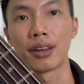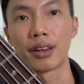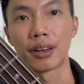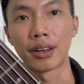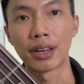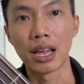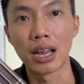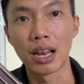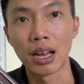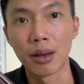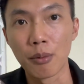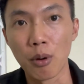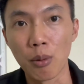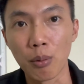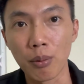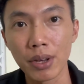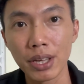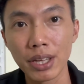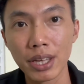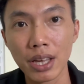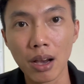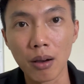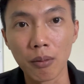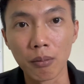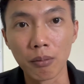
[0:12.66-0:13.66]
đây là một cái
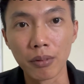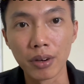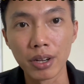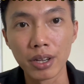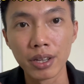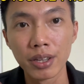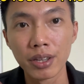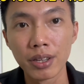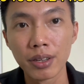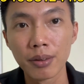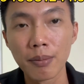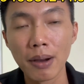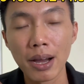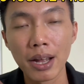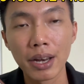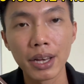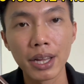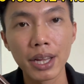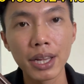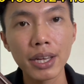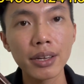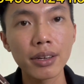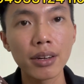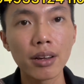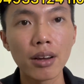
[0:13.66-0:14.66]
dòng
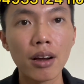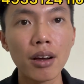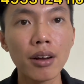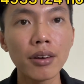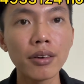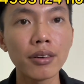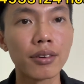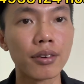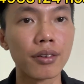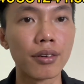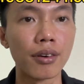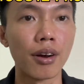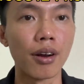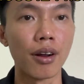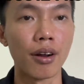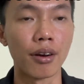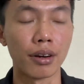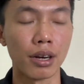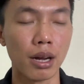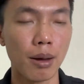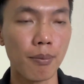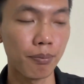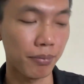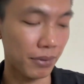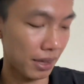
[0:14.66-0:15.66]
Ibanez
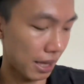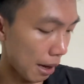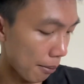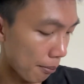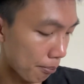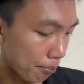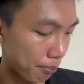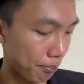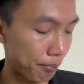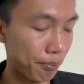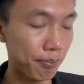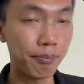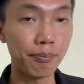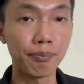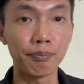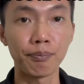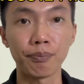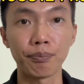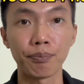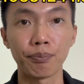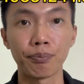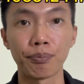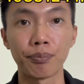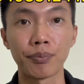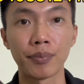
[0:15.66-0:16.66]
SR500 Nha
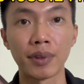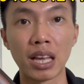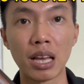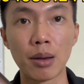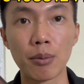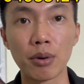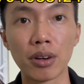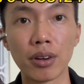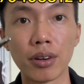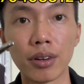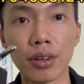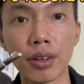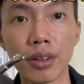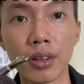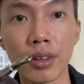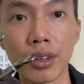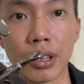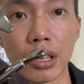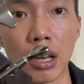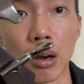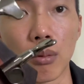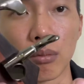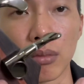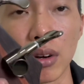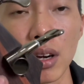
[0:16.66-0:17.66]
mọi người,
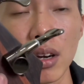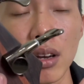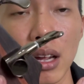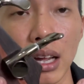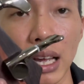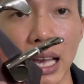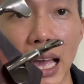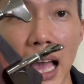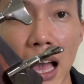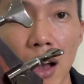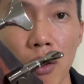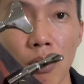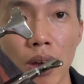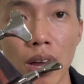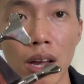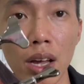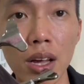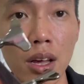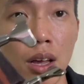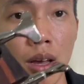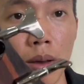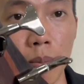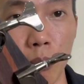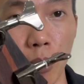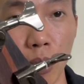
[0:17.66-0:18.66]
dòng rất là cao ha
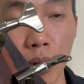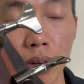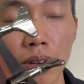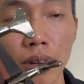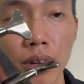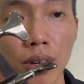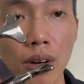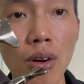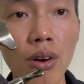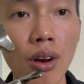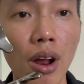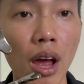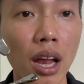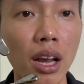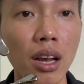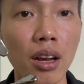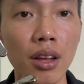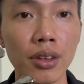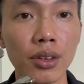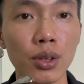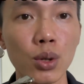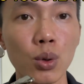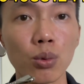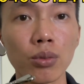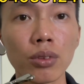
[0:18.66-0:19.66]
Mọi người có thể
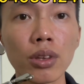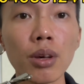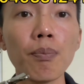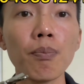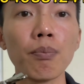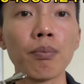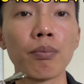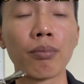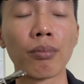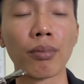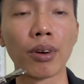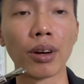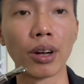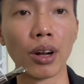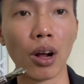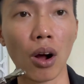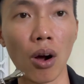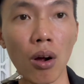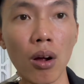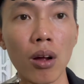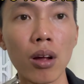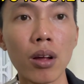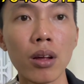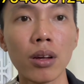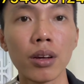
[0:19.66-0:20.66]
lên Youtube
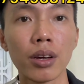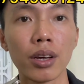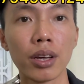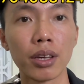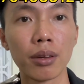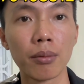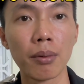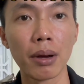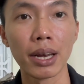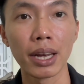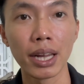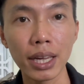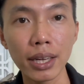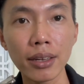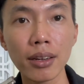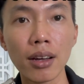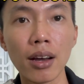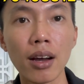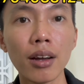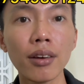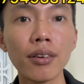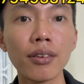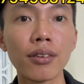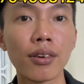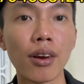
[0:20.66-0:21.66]
gõ Ibanez
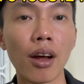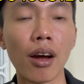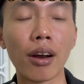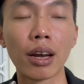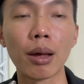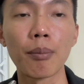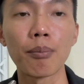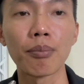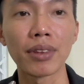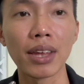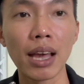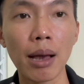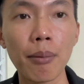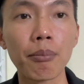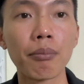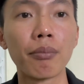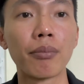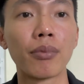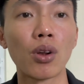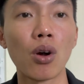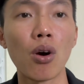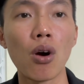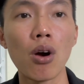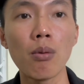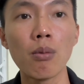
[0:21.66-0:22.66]
SR500
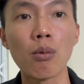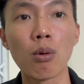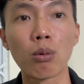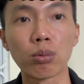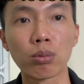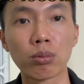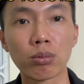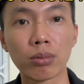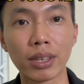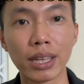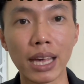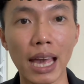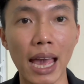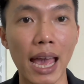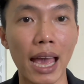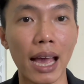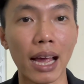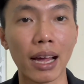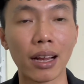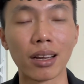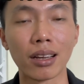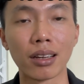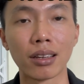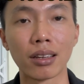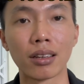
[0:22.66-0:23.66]
Nó một
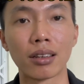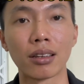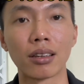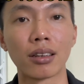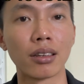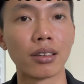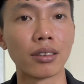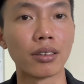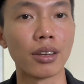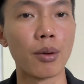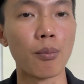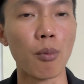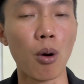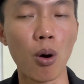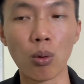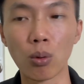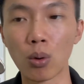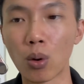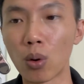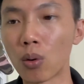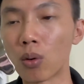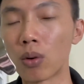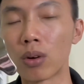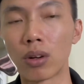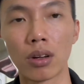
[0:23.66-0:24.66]
chàng demo
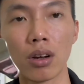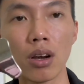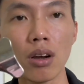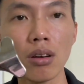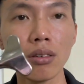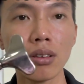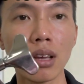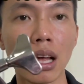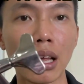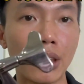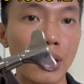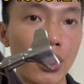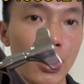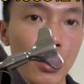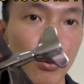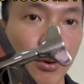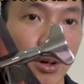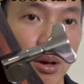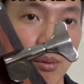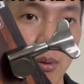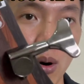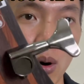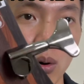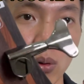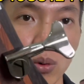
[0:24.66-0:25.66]
luôn, rất là nhiều
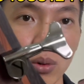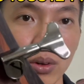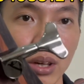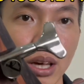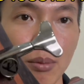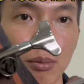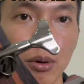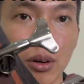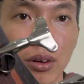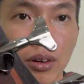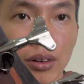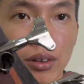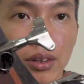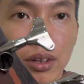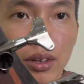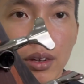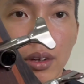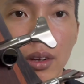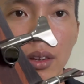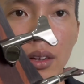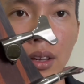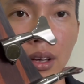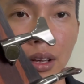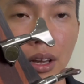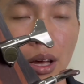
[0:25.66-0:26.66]
demo luôn nha mọi người
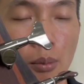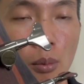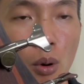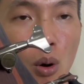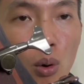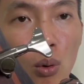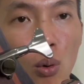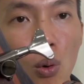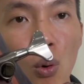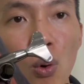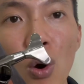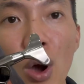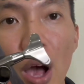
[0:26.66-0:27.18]
demo của